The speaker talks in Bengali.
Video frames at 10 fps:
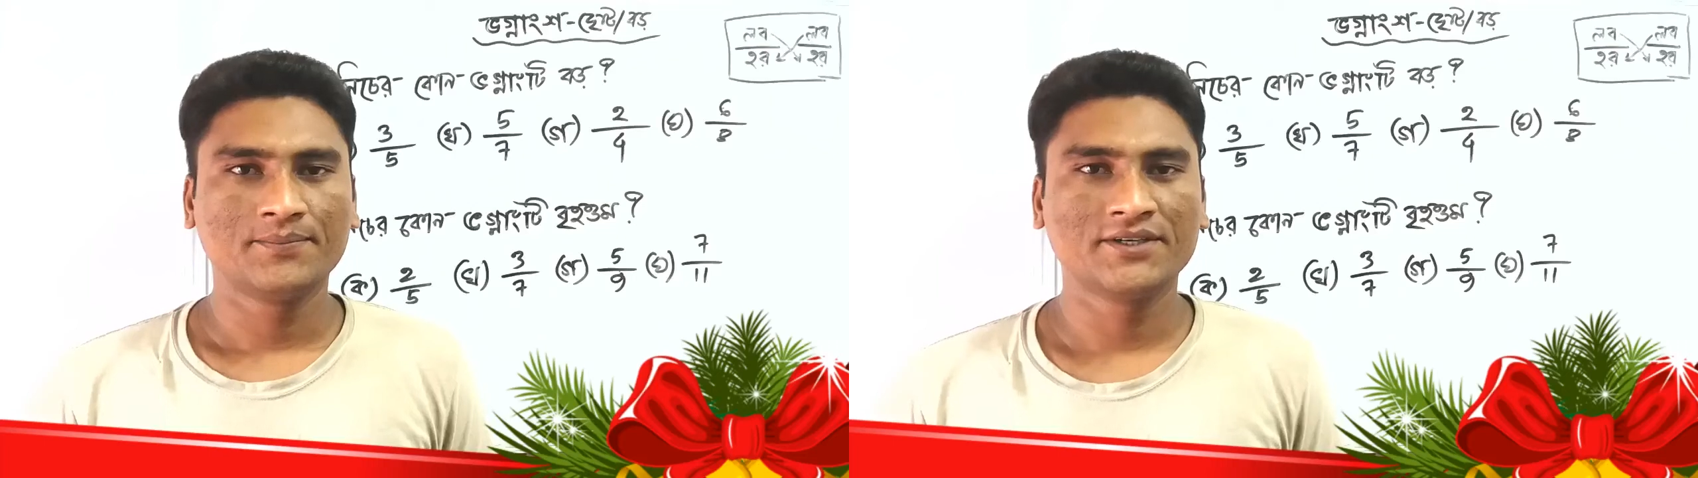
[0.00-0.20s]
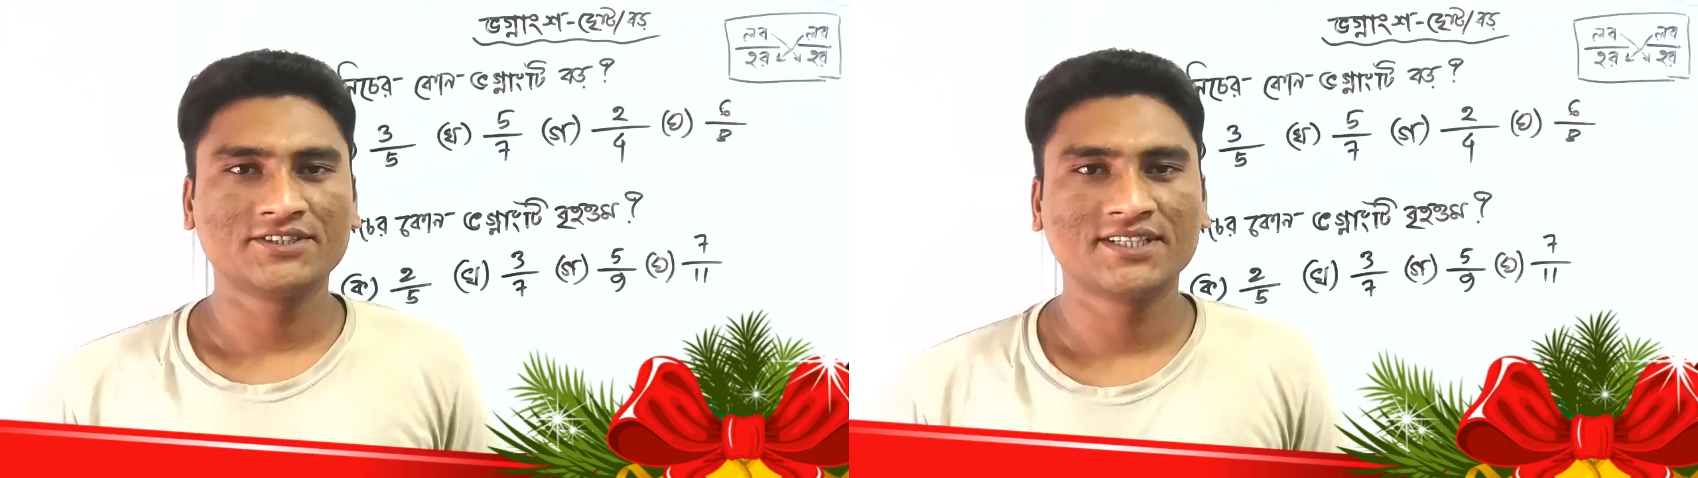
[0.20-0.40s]

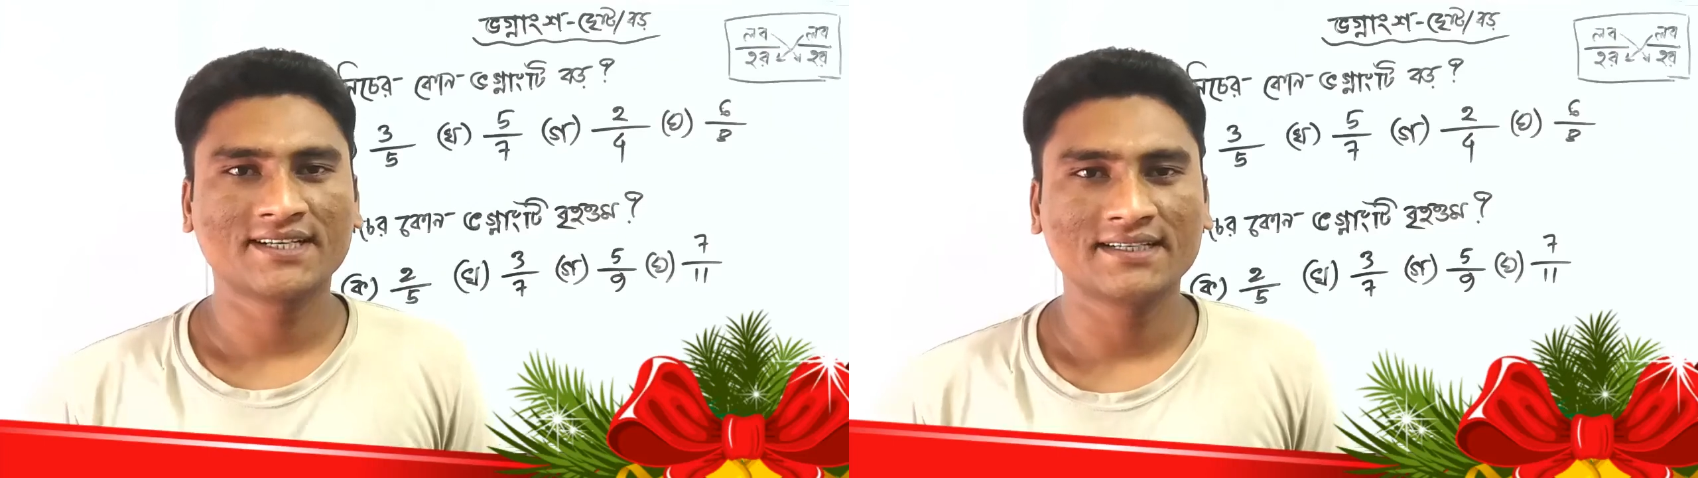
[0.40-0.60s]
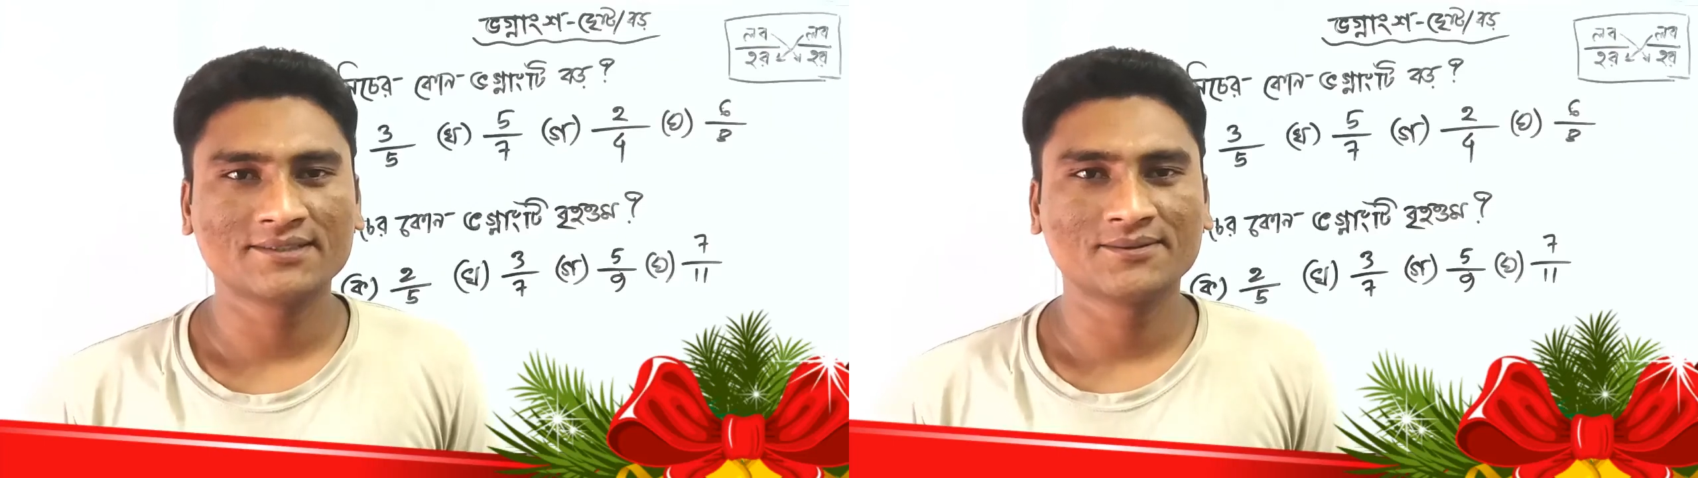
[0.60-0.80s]
প্রিয়
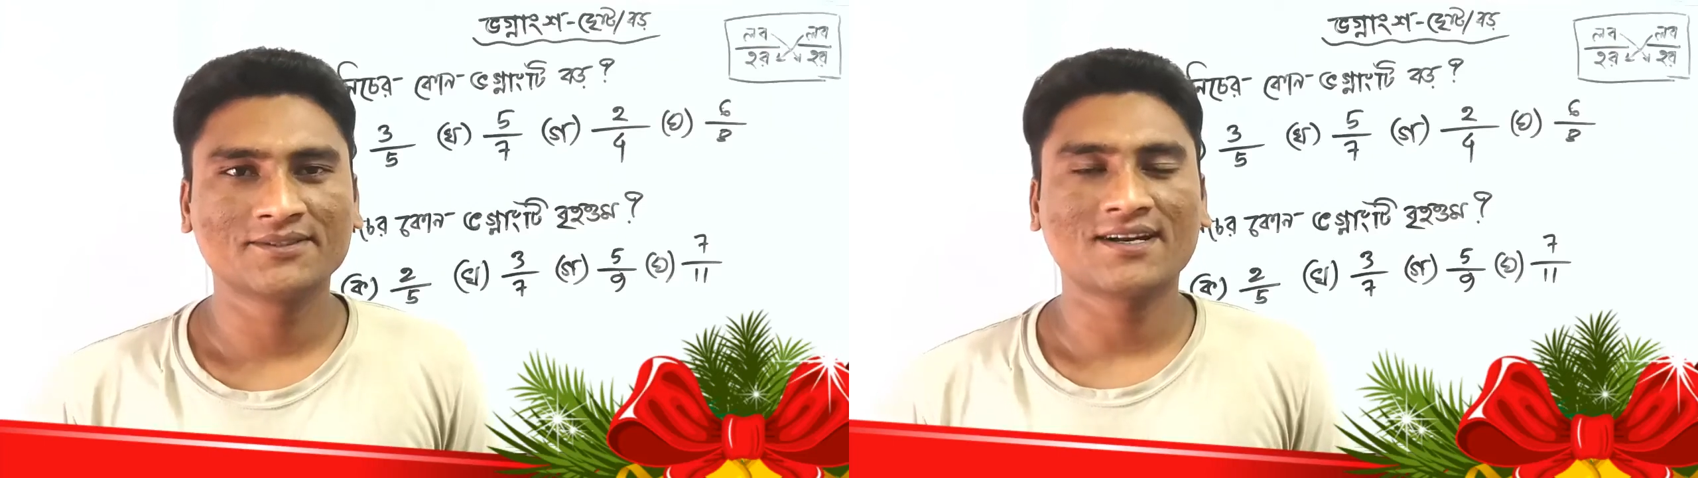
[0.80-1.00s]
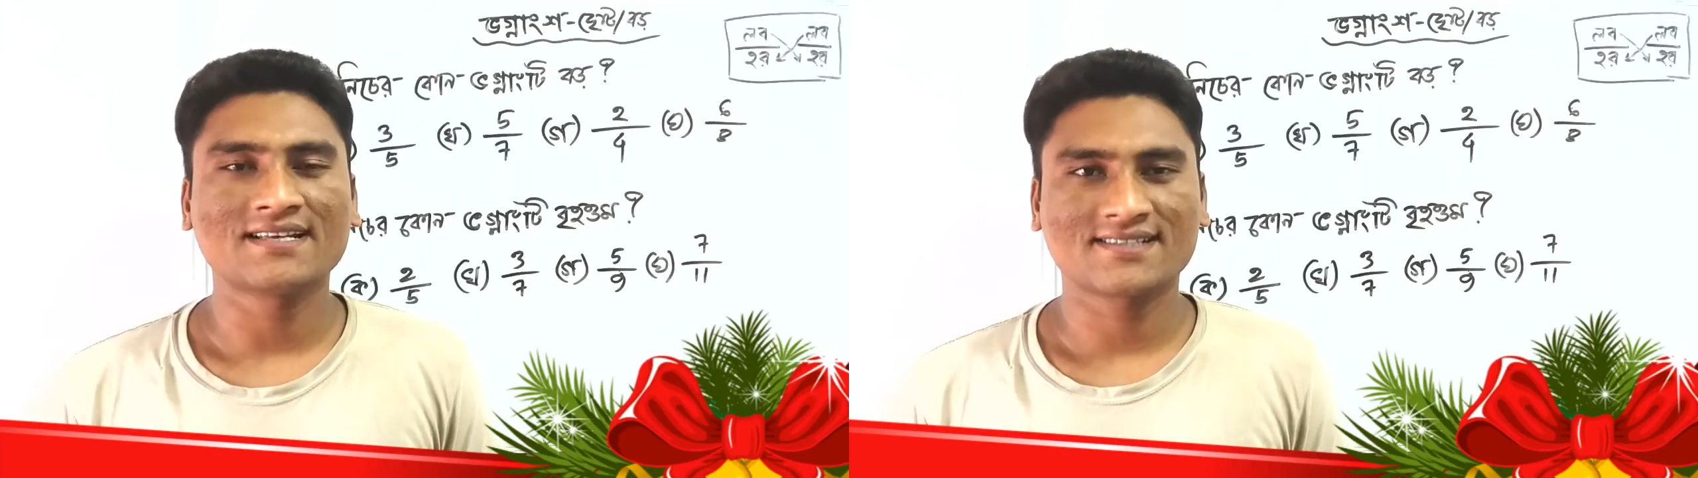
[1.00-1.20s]
শিক্ষার্থী
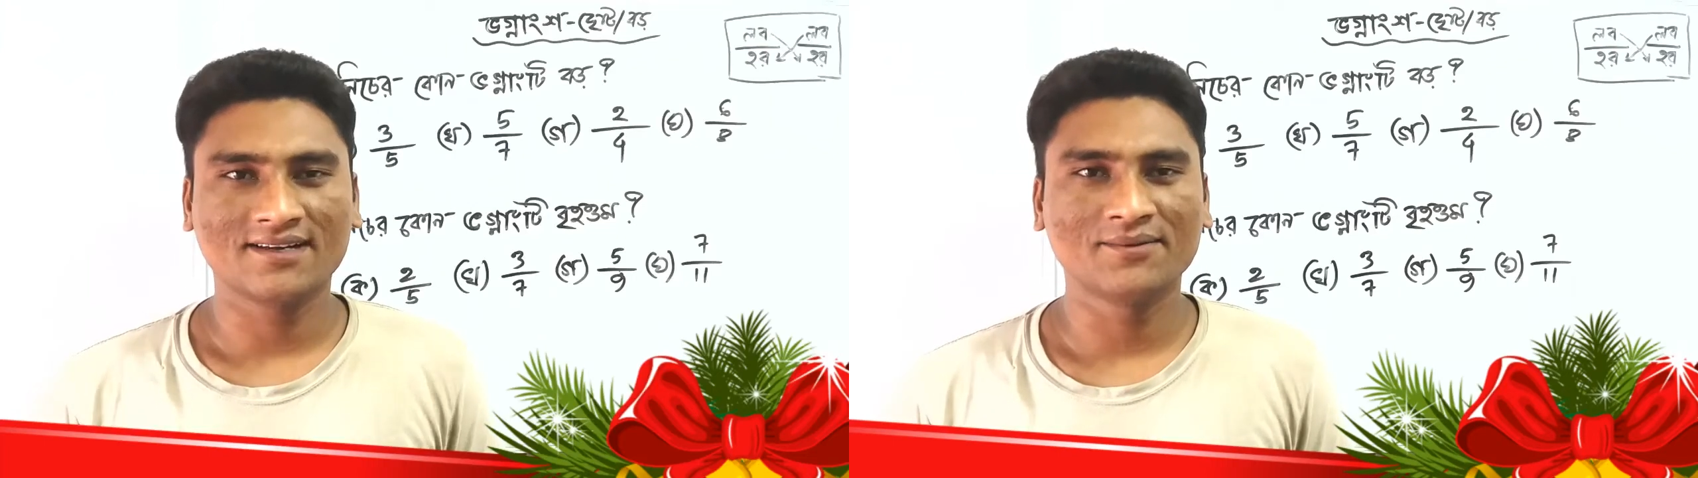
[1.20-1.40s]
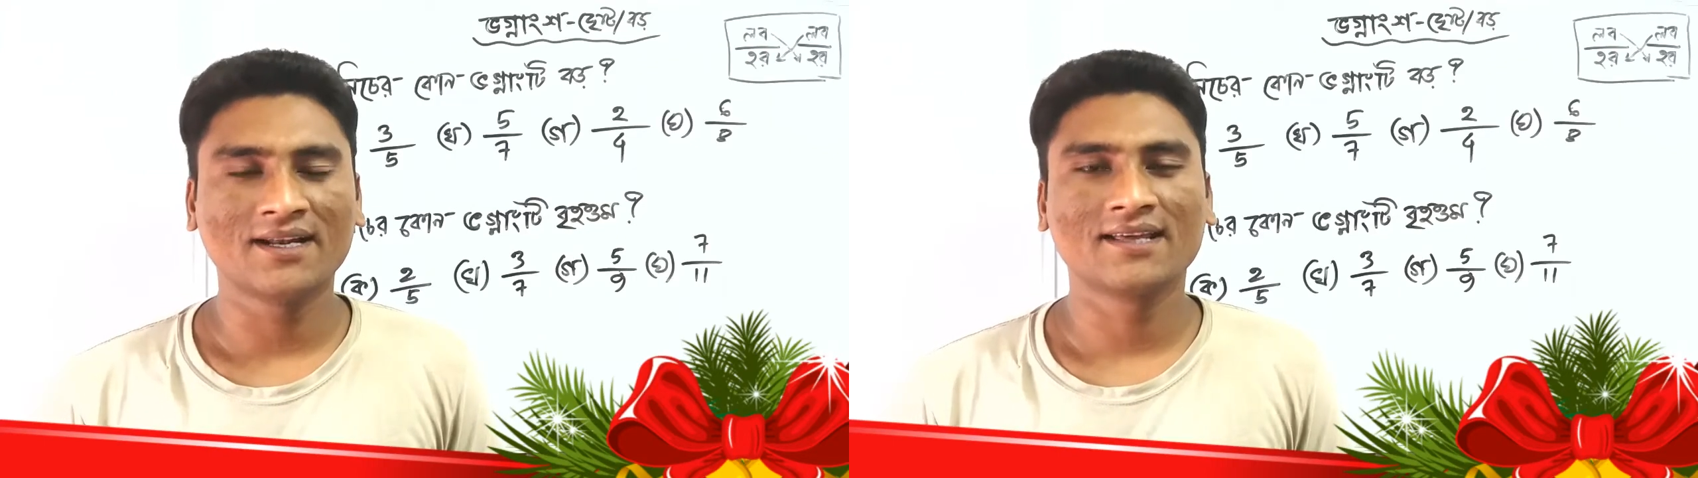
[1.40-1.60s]
বন্ধুরা
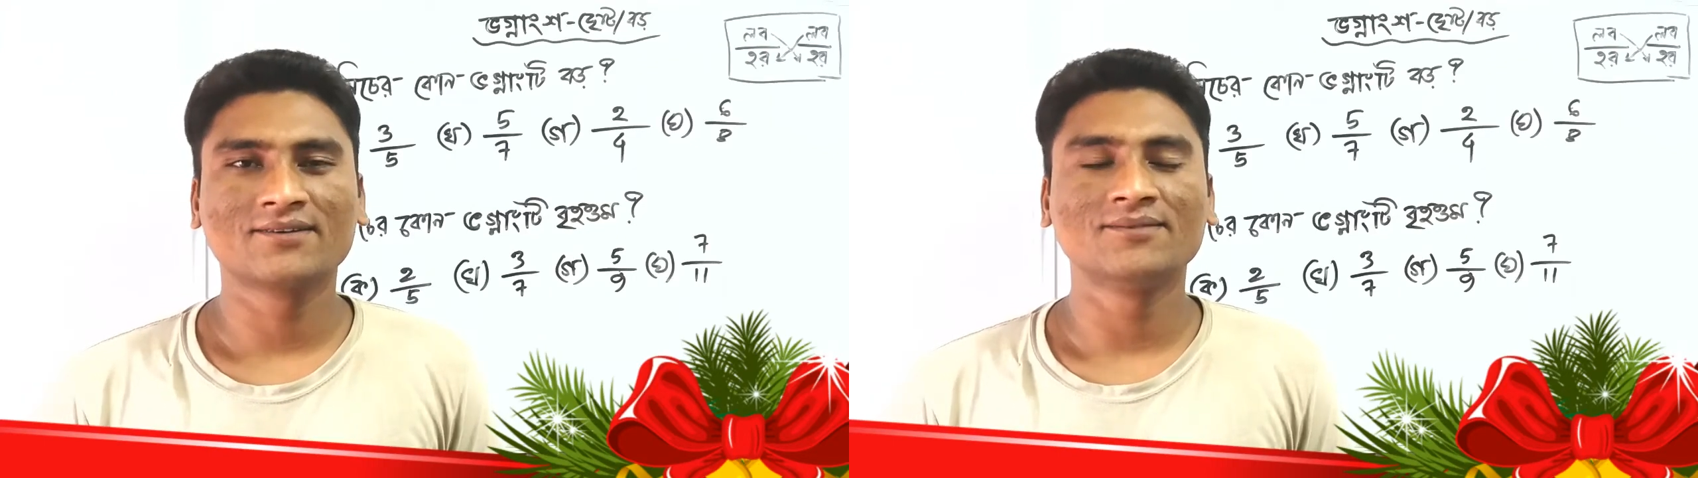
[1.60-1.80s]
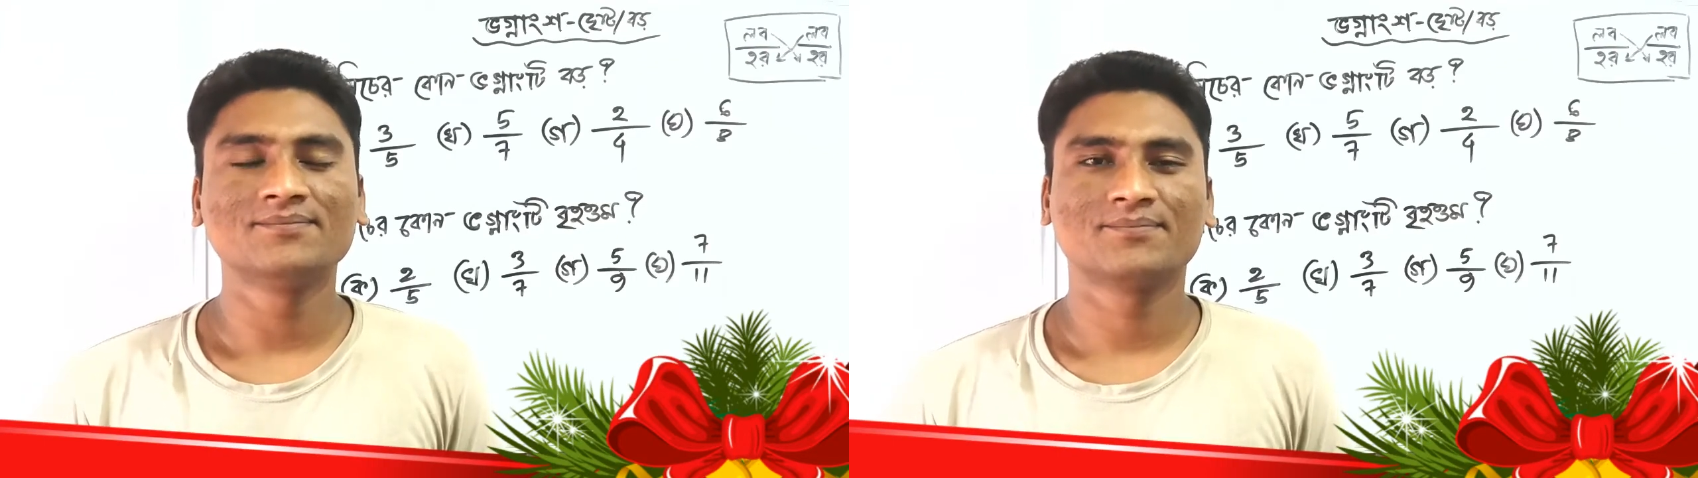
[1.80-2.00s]
আসসালামু
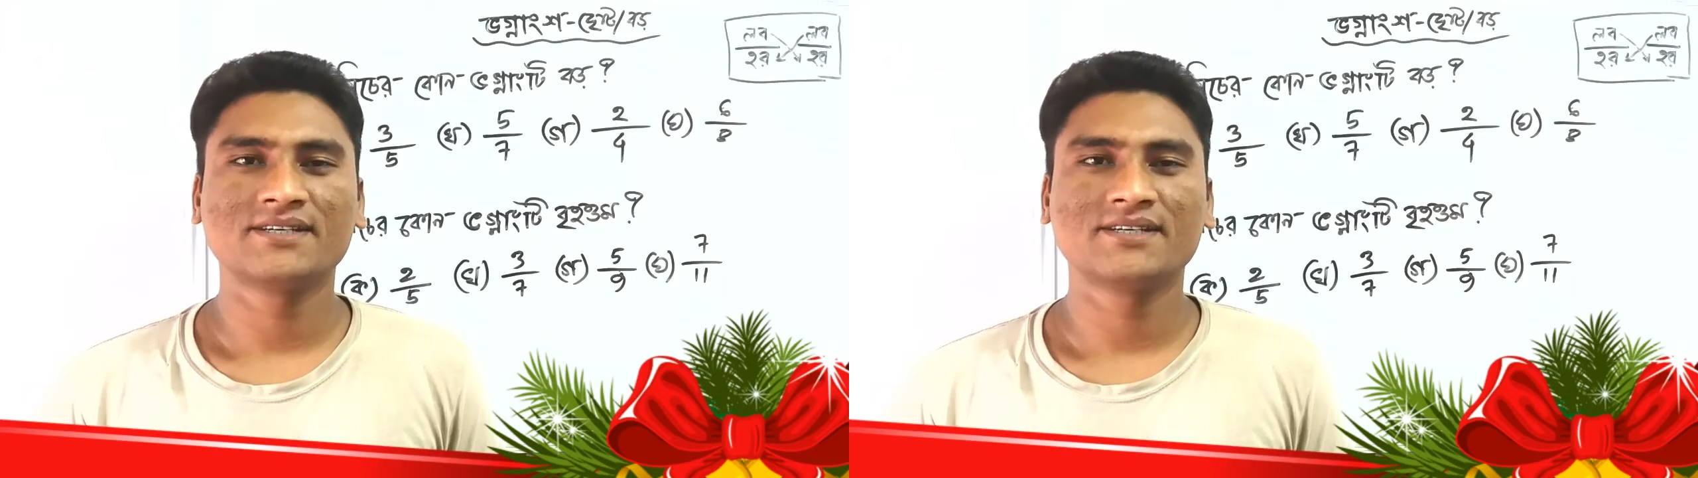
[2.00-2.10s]
আলাইকুম